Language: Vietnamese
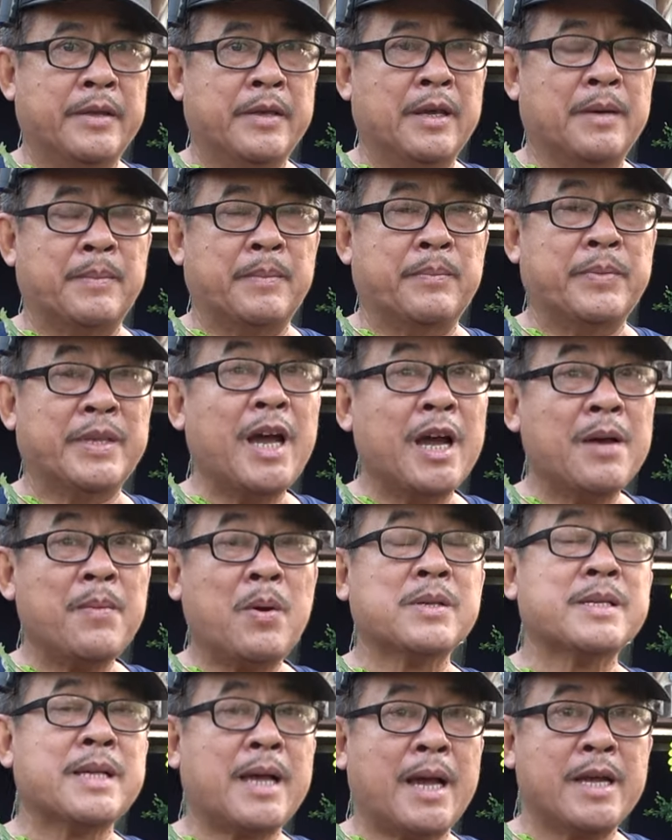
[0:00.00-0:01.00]
Nhưng chơi
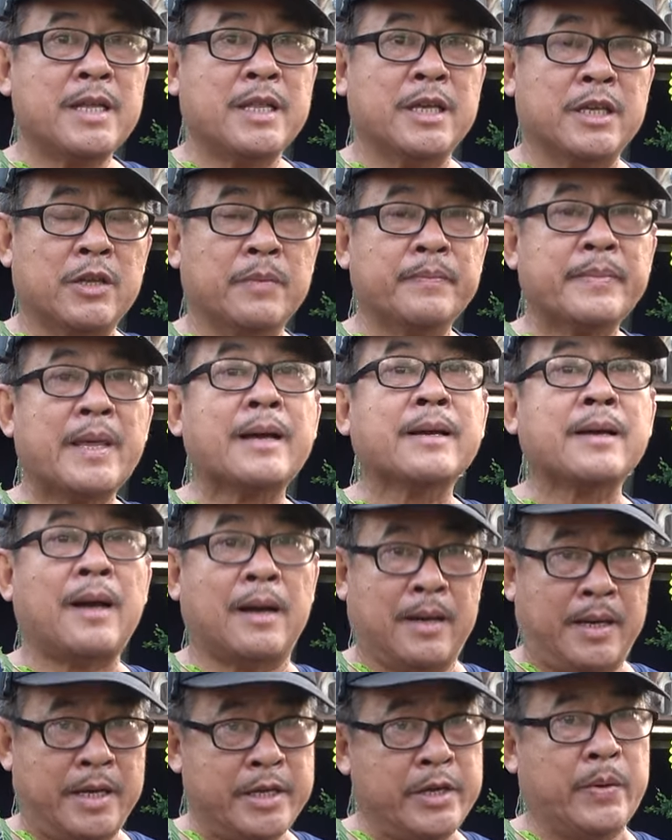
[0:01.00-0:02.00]
bonsai thì chúng ta
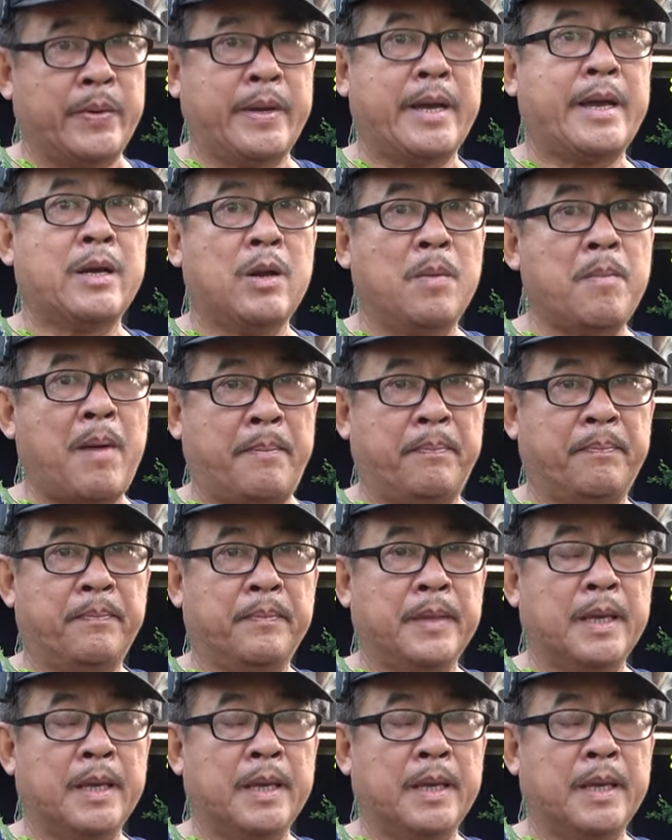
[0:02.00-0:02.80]
cần cái chiều ngang nó mập.